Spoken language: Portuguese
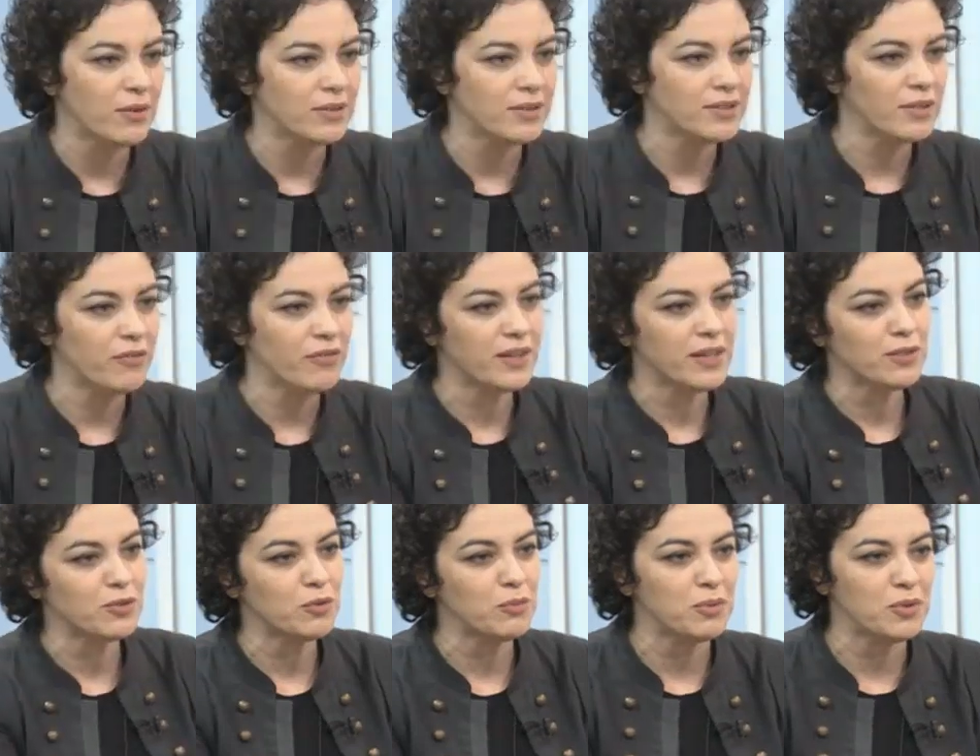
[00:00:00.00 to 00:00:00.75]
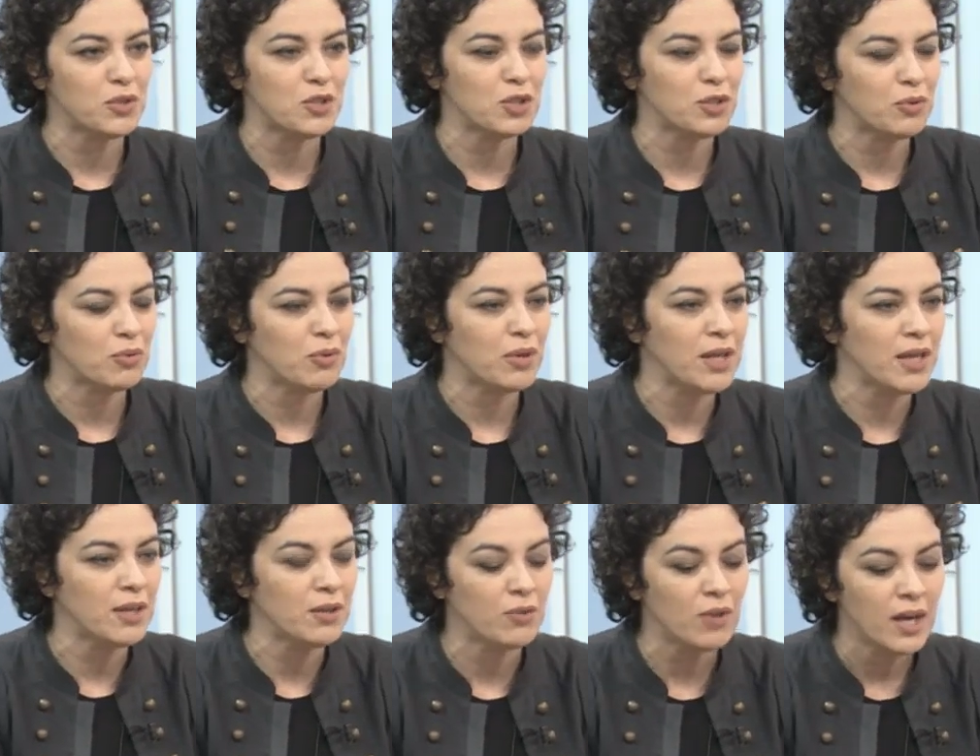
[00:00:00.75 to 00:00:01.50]
E você fica
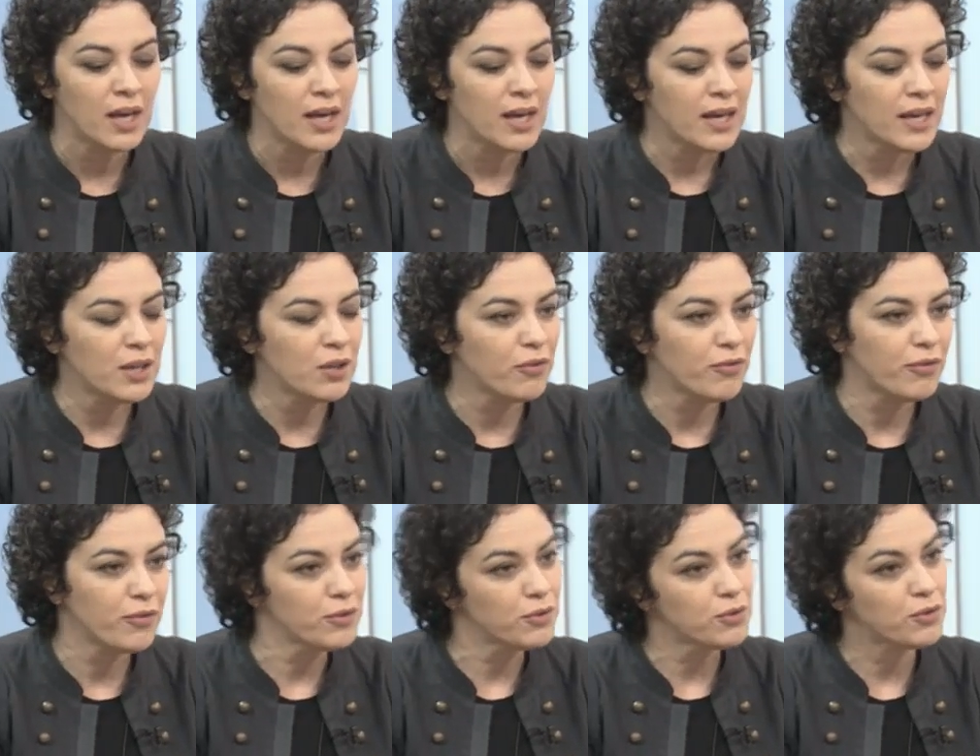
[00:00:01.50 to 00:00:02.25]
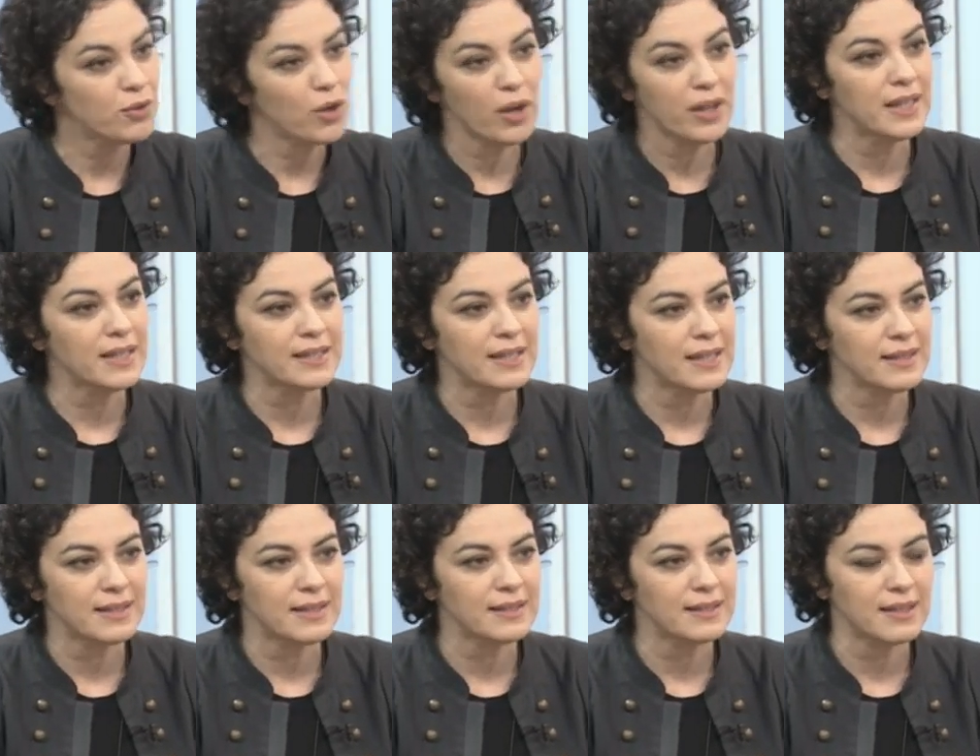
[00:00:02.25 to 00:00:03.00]
substituindo. E no fundo, todas
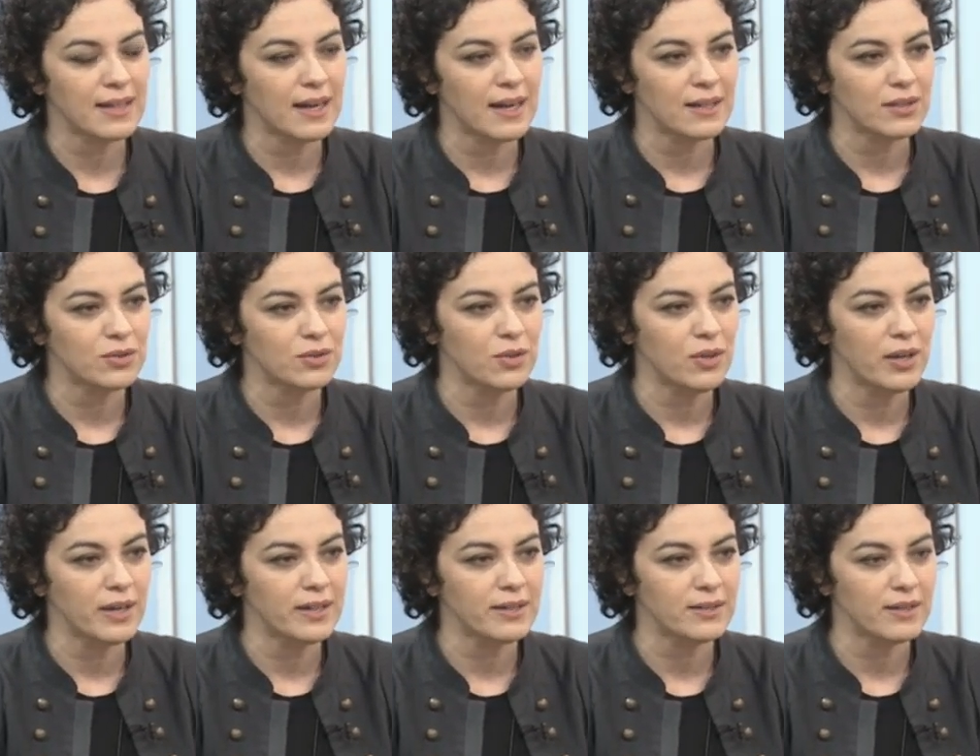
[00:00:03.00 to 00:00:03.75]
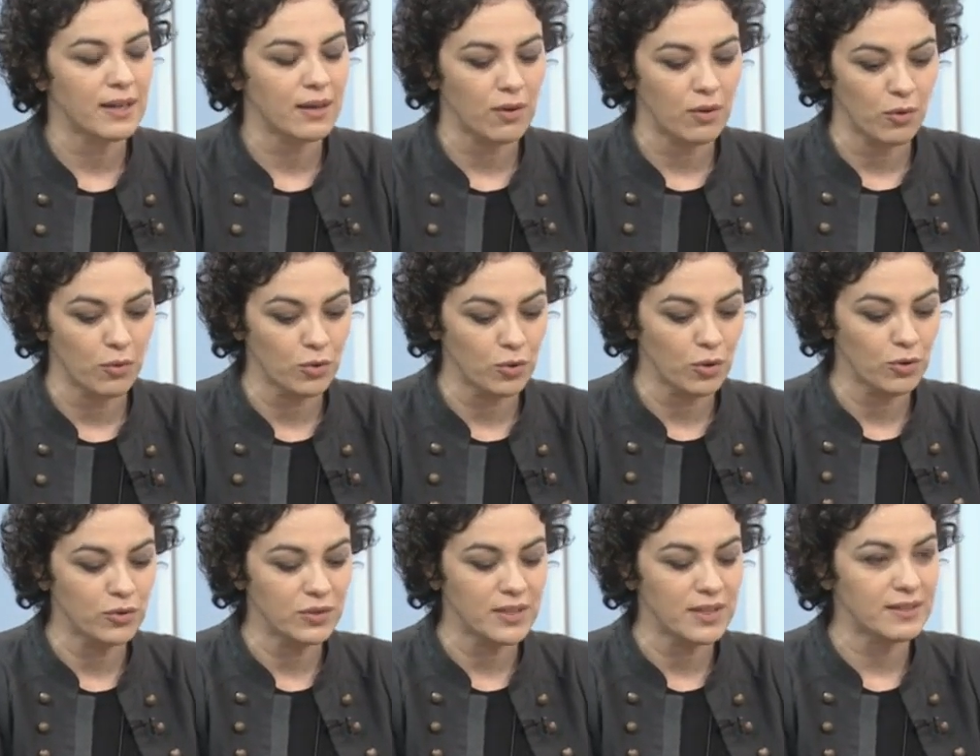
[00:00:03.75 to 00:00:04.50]
essas relações, é, ou
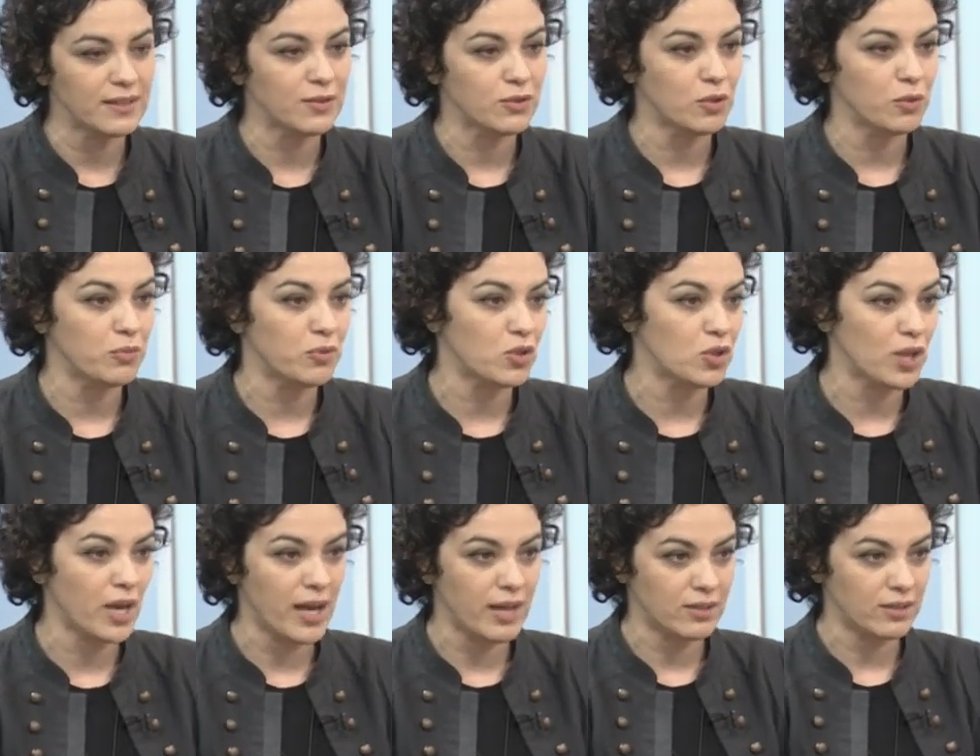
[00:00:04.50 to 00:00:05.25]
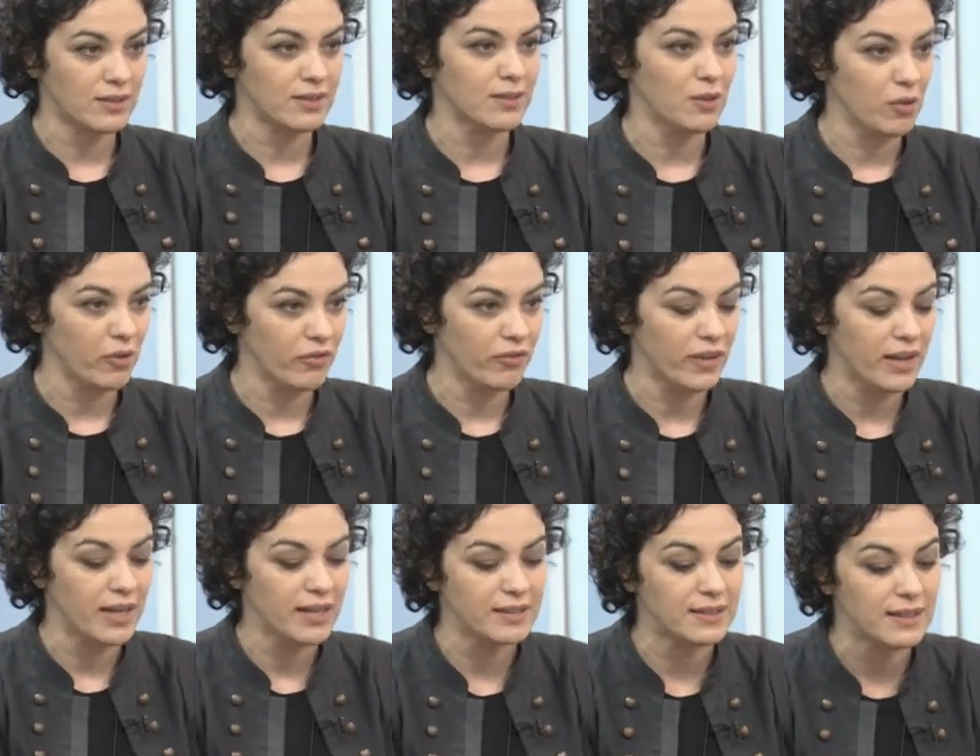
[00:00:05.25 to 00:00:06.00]
todos esses objetos que são
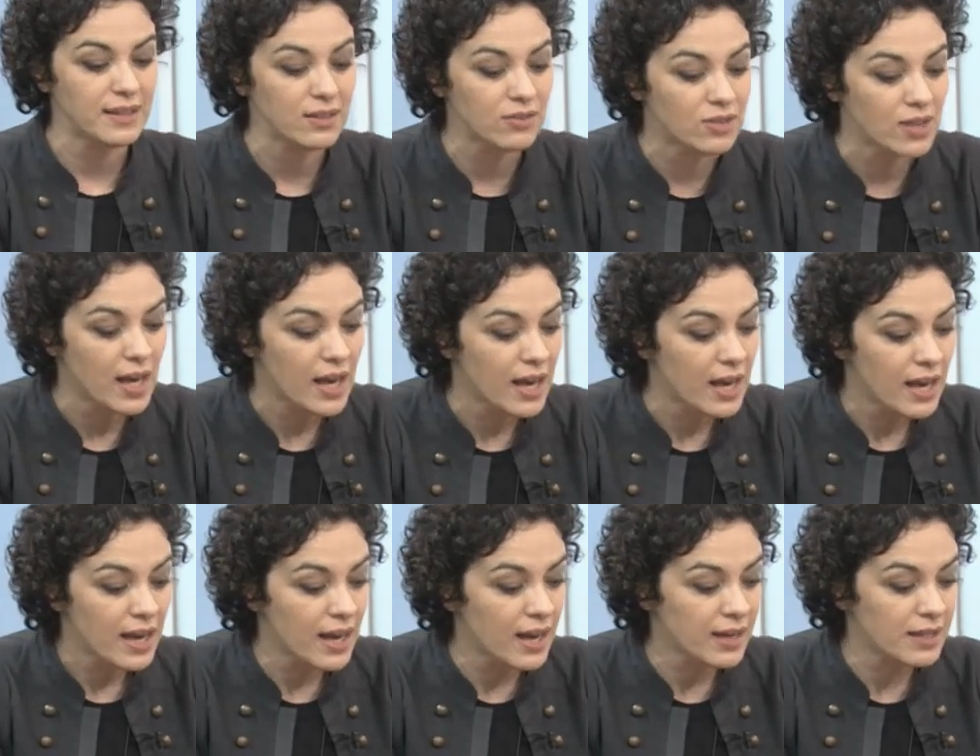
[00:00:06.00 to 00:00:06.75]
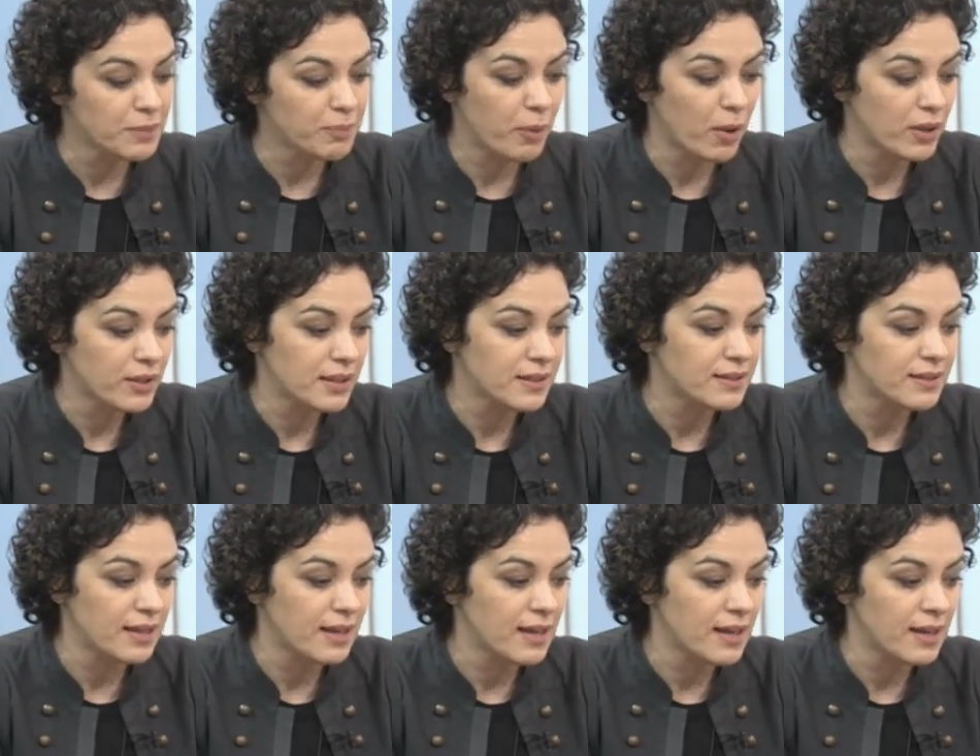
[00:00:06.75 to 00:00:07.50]
oferecidos, eles podem
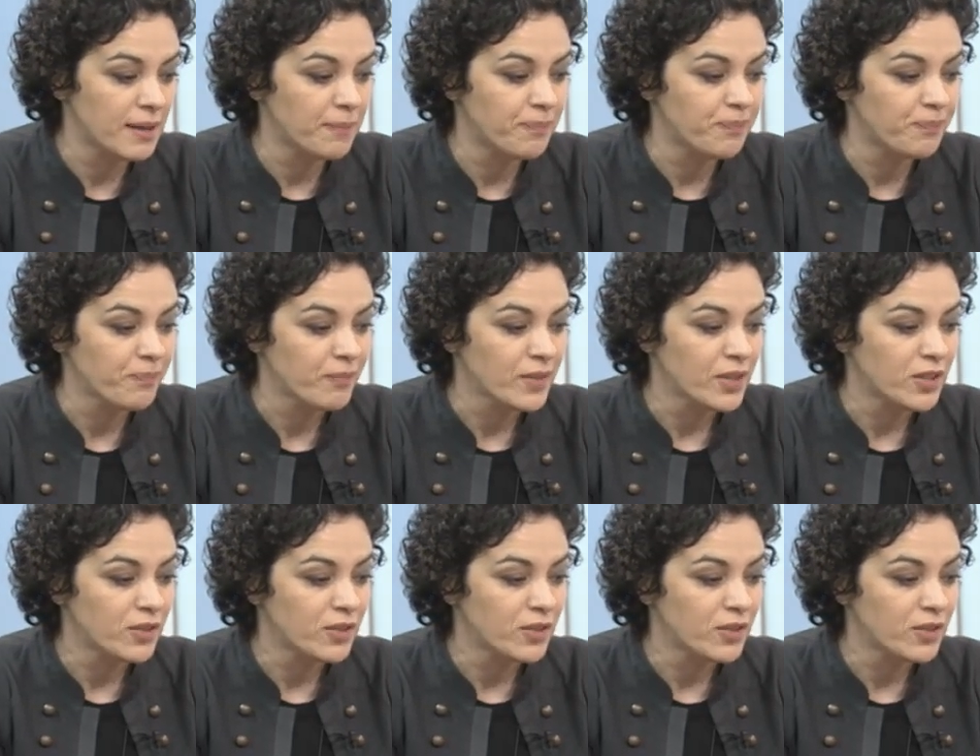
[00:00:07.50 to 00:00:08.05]
ser hum,